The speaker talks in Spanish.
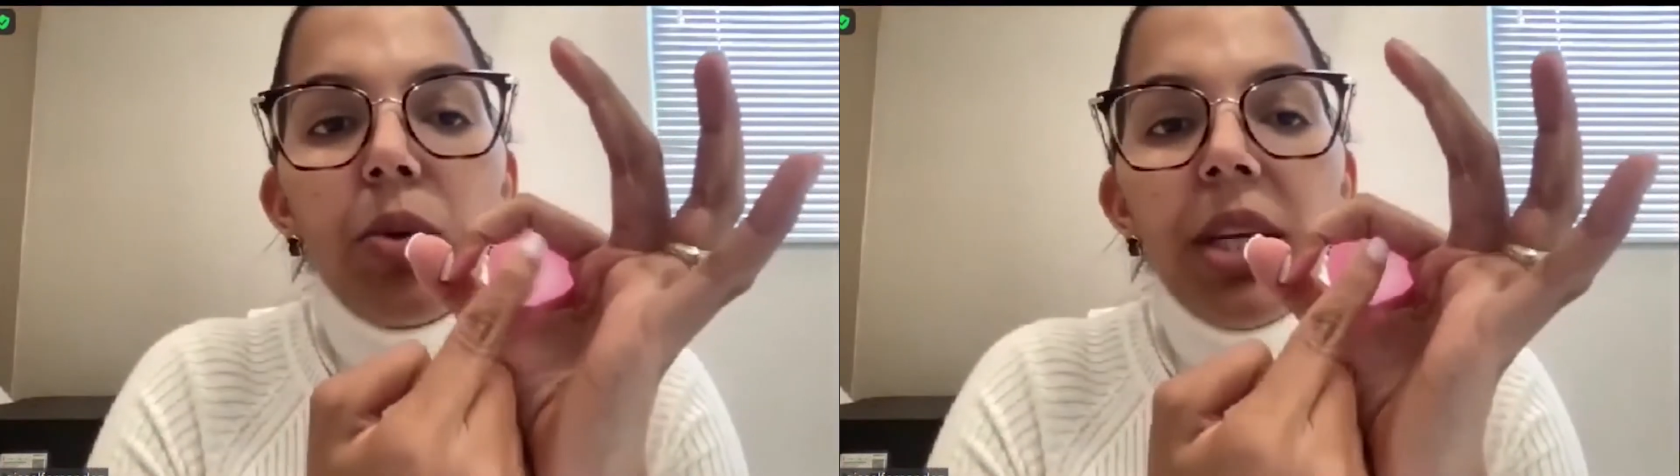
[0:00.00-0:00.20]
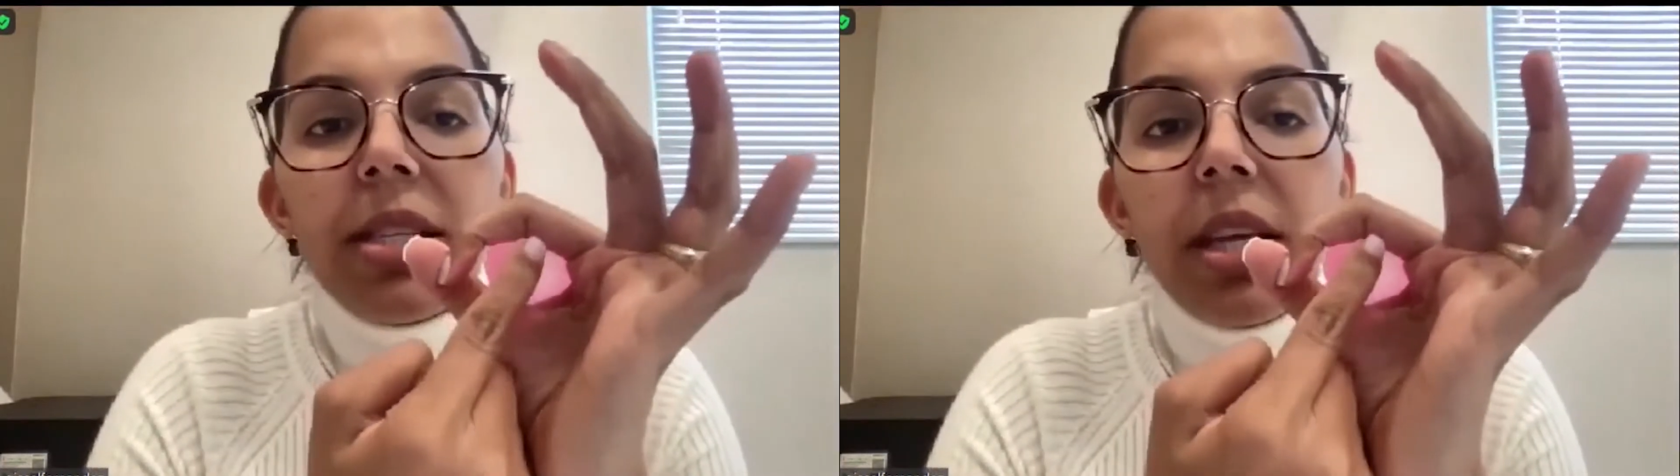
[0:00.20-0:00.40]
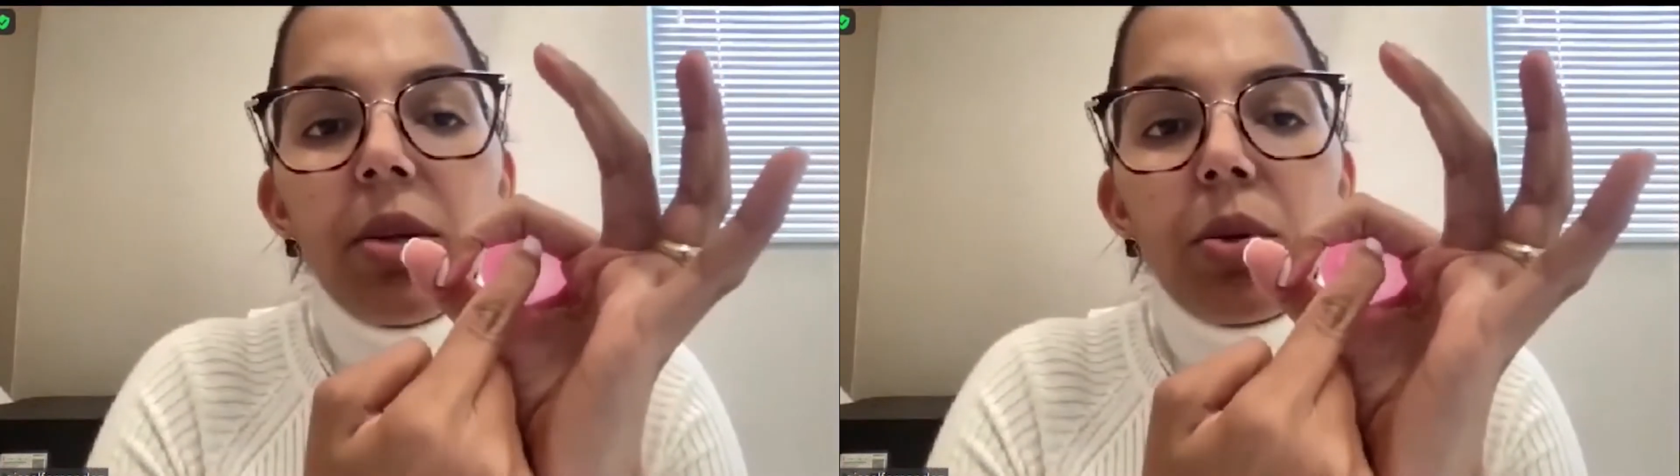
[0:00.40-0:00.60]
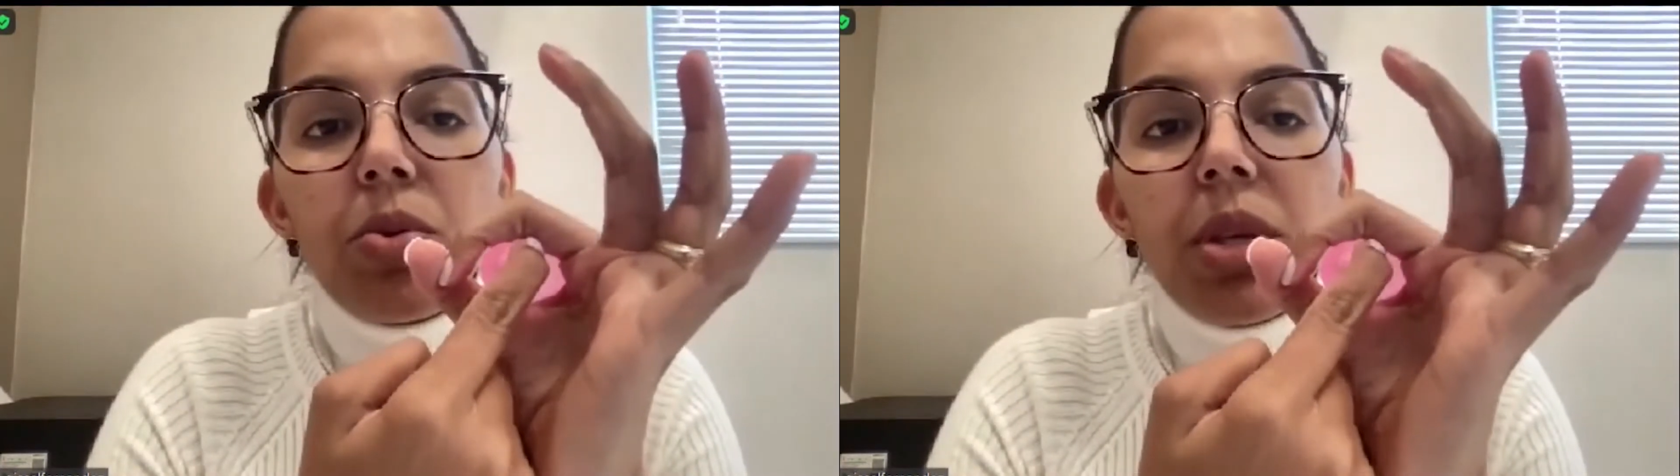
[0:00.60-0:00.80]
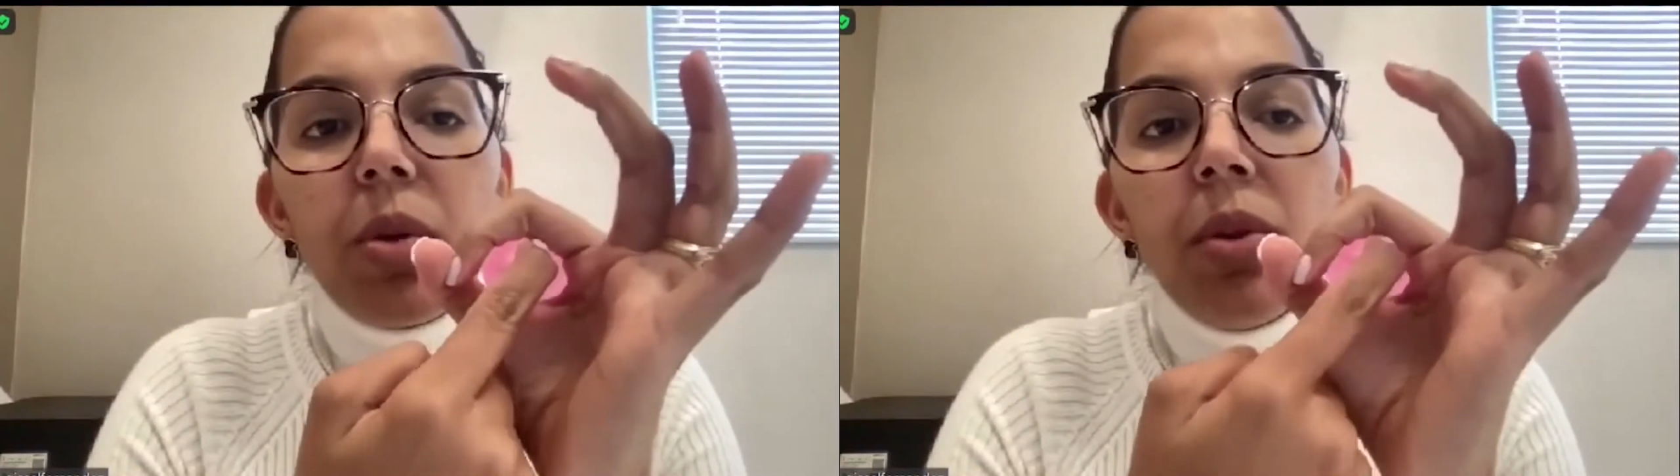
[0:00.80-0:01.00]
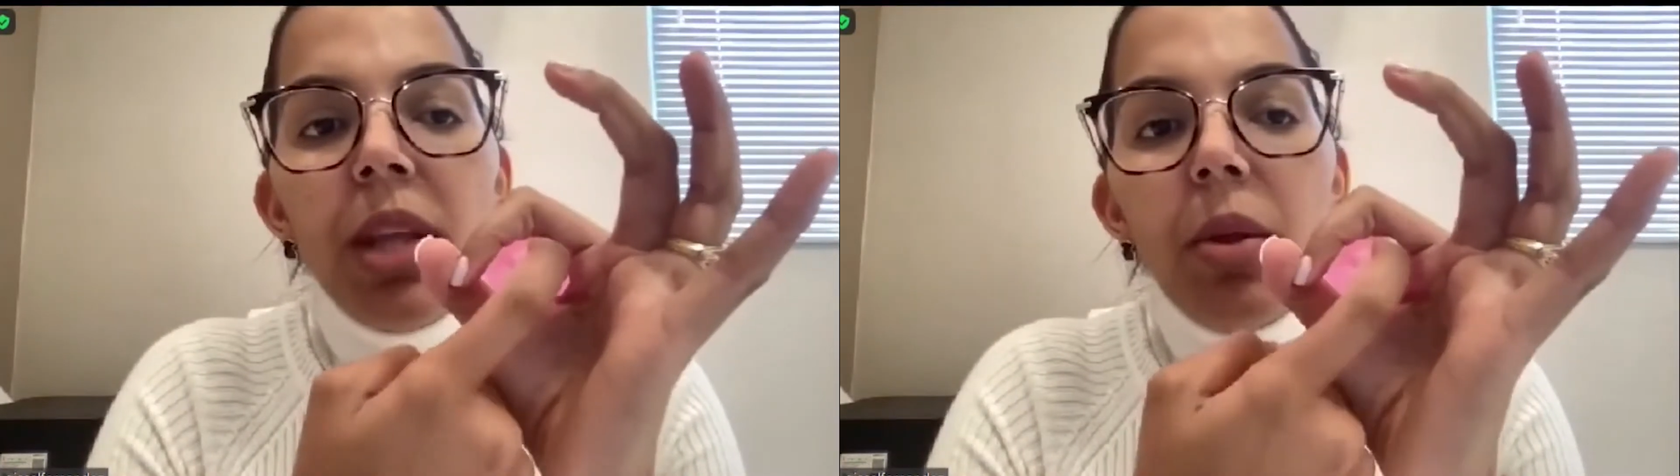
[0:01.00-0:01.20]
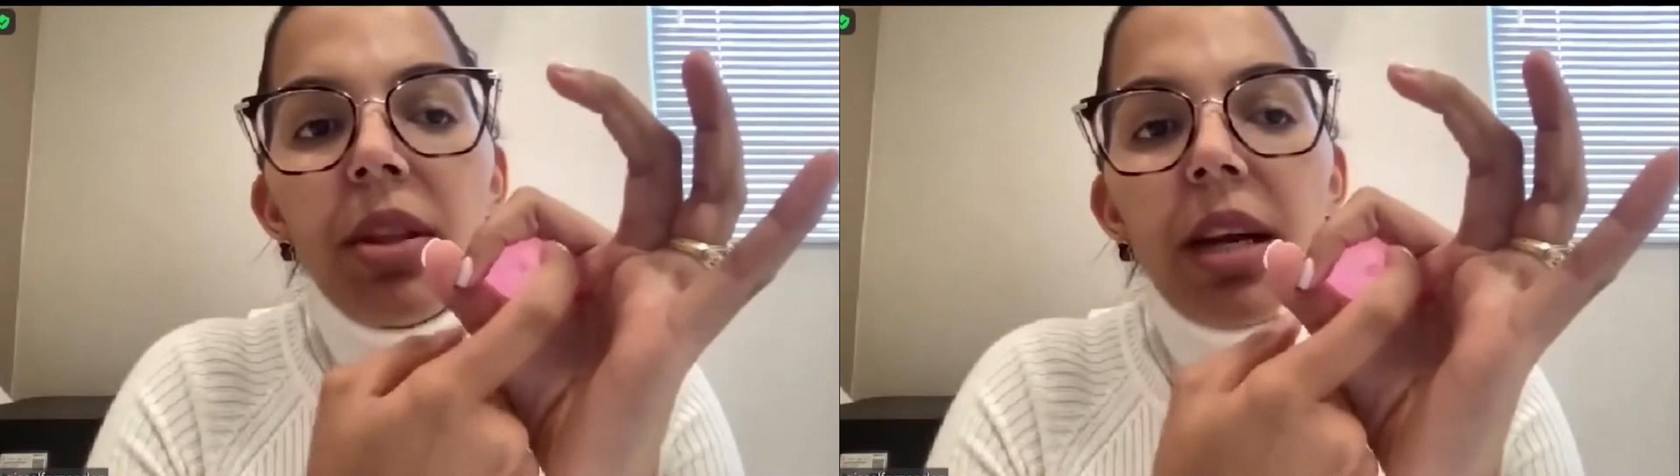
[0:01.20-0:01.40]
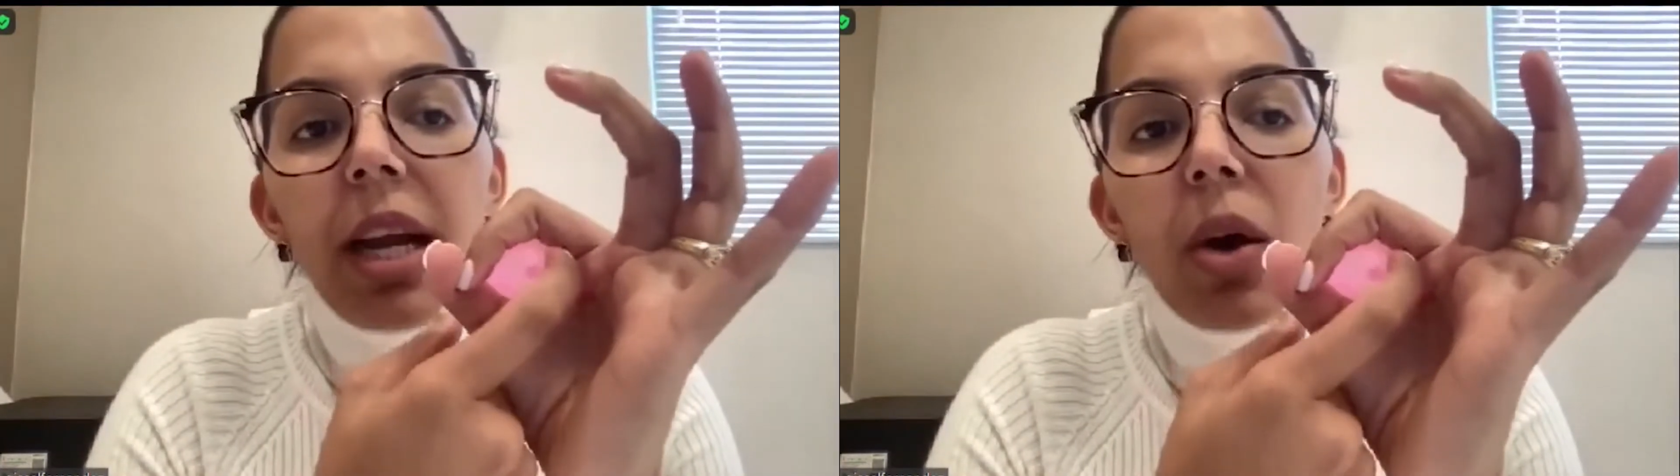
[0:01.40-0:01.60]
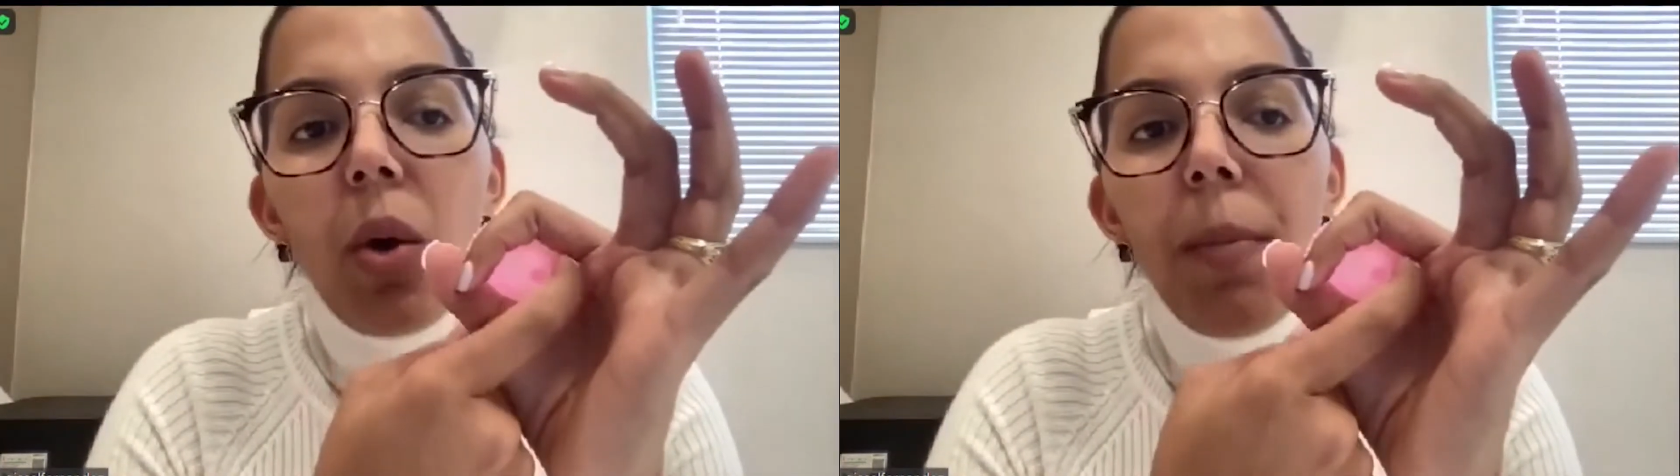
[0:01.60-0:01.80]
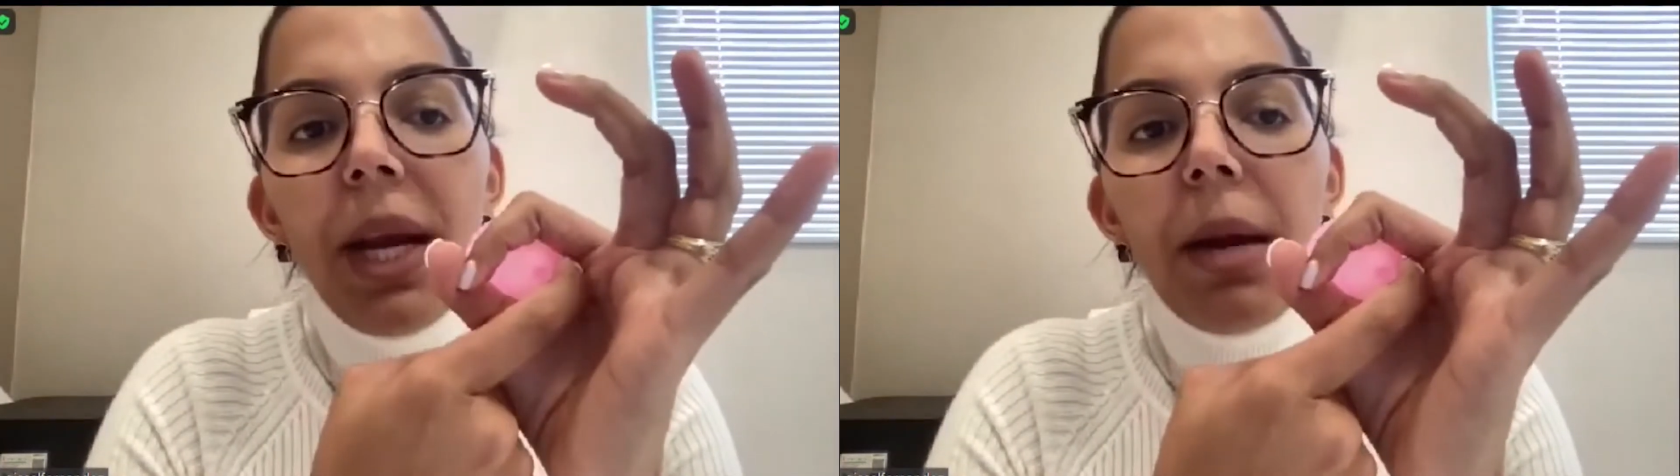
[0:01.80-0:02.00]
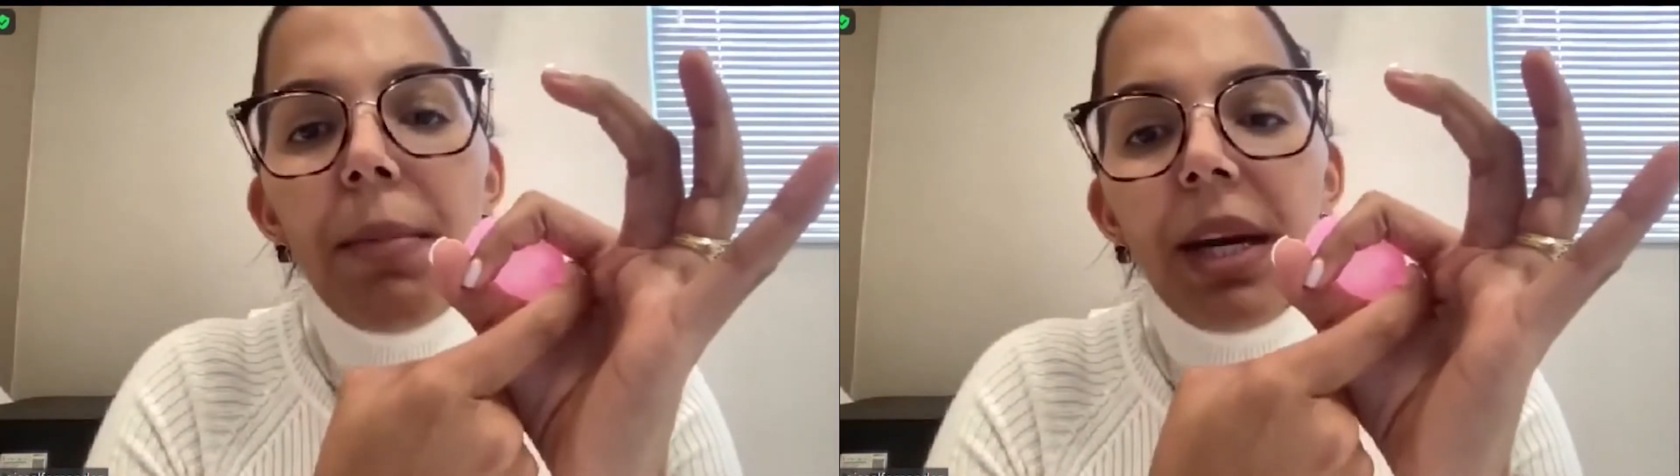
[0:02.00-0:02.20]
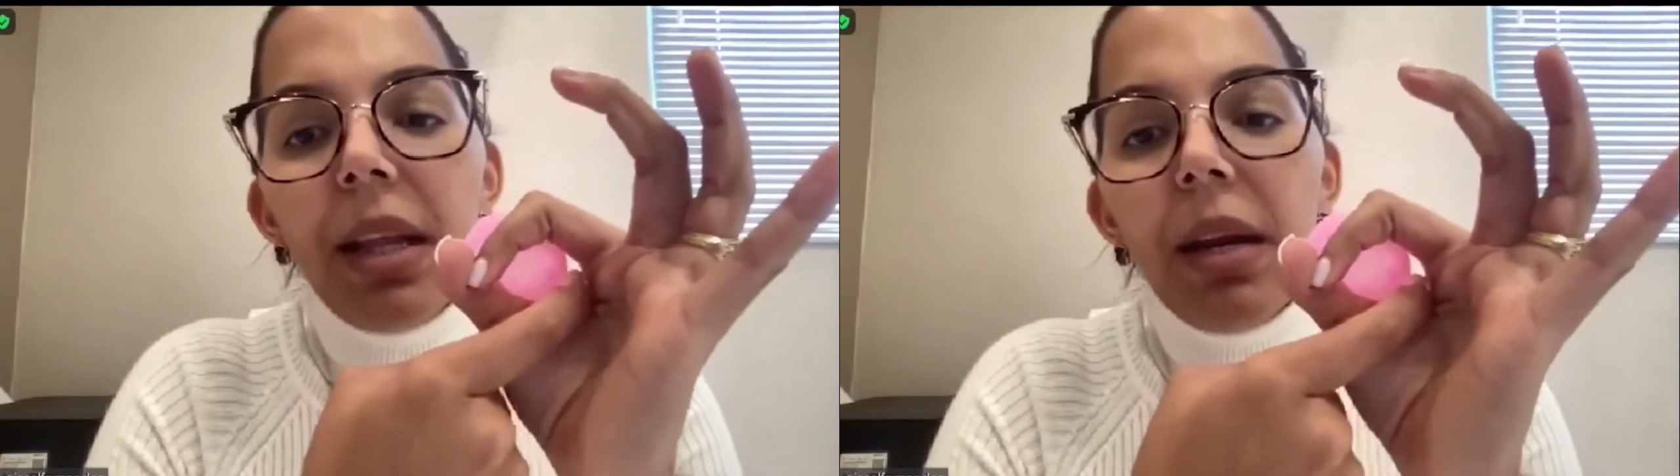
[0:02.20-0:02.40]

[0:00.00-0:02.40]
tú tienes que introducir un dedo entre la copa y la pared